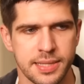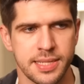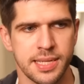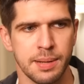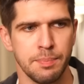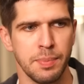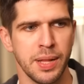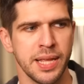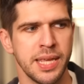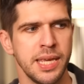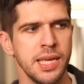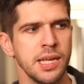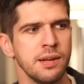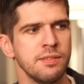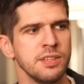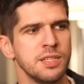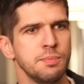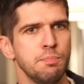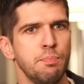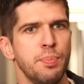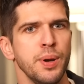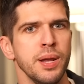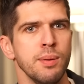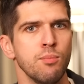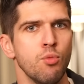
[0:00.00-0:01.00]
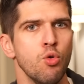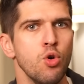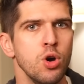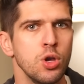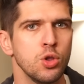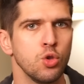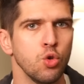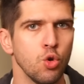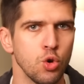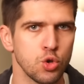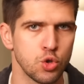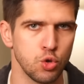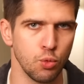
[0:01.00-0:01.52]
Заблокировать прямой
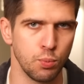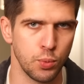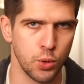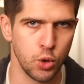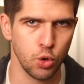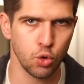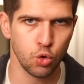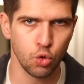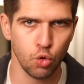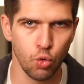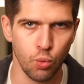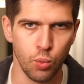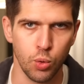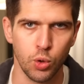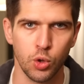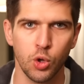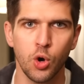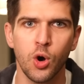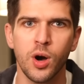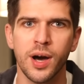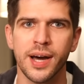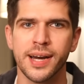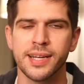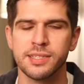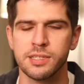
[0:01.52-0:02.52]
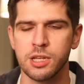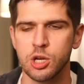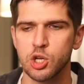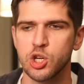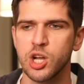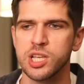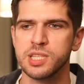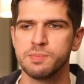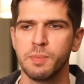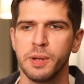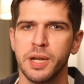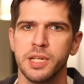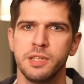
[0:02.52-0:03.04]
доступ к Ютубу, но
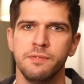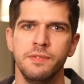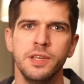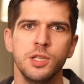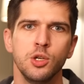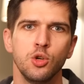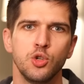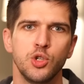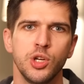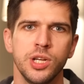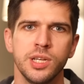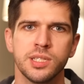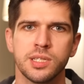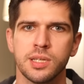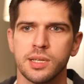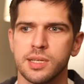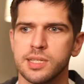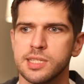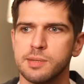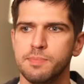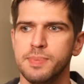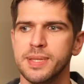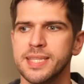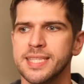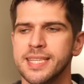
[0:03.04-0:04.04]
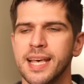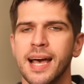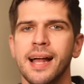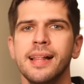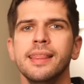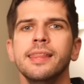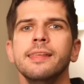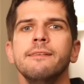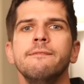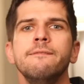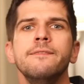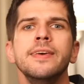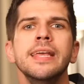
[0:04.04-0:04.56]
разрешать смотреть видео через
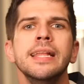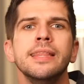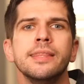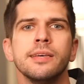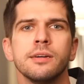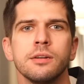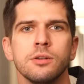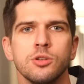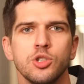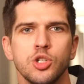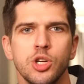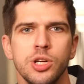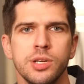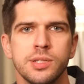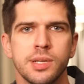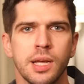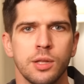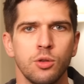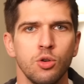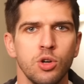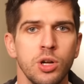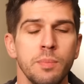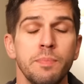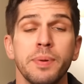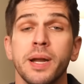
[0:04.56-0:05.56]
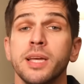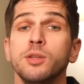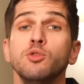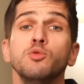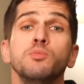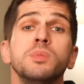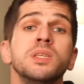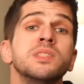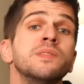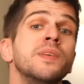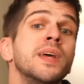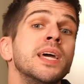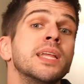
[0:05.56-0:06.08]
специальный фильтр, через который пройдут
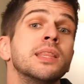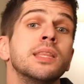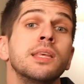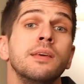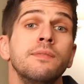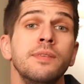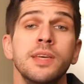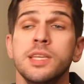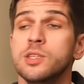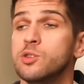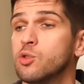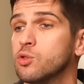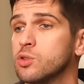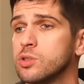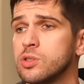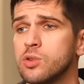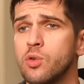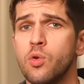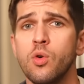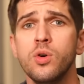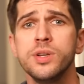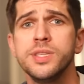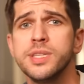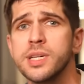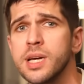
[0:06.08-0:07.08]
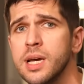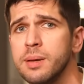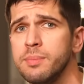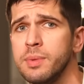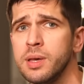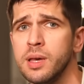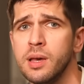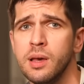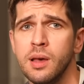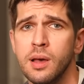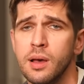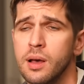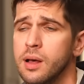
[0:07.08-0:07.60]
безвредные видео с
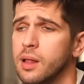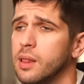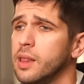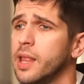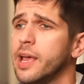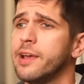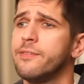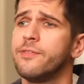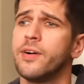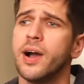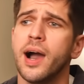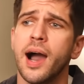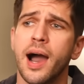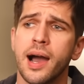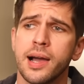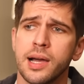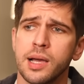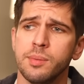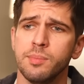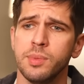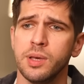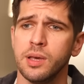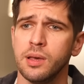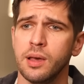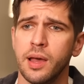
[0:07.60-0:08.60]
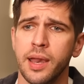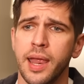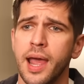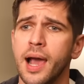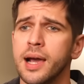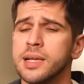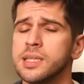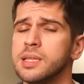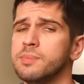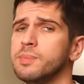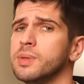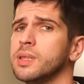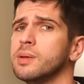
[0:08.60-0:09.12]
котиками, лайфхаками,
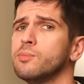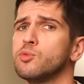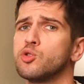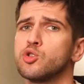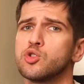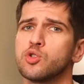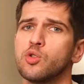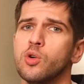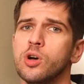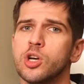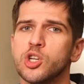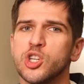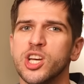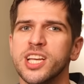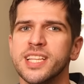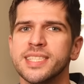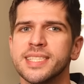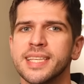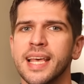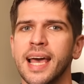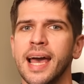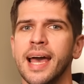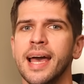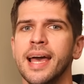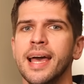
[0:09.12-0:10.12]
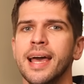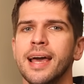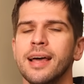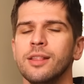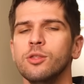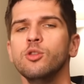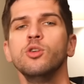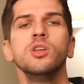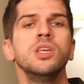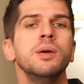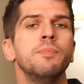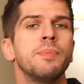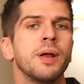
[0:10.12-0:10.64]
реактами на мужское и женское,
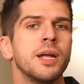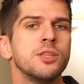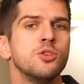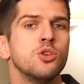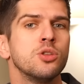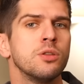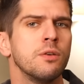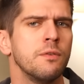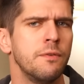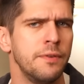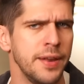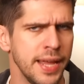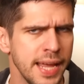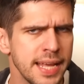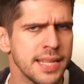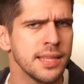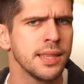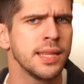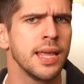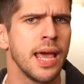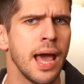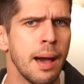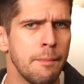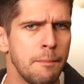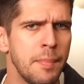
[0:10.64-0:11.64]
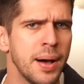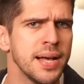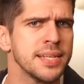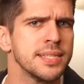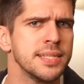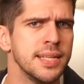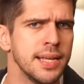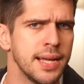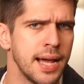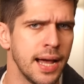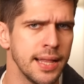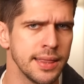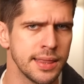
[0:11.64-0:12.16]
но не пройдет вредный и
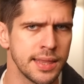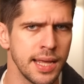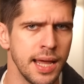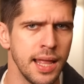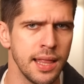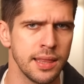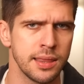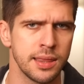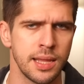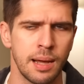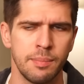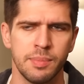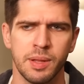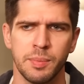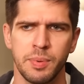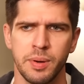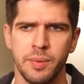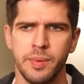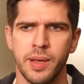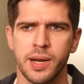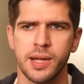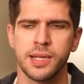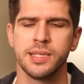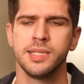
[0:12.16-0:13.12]
опасный контент, там, например,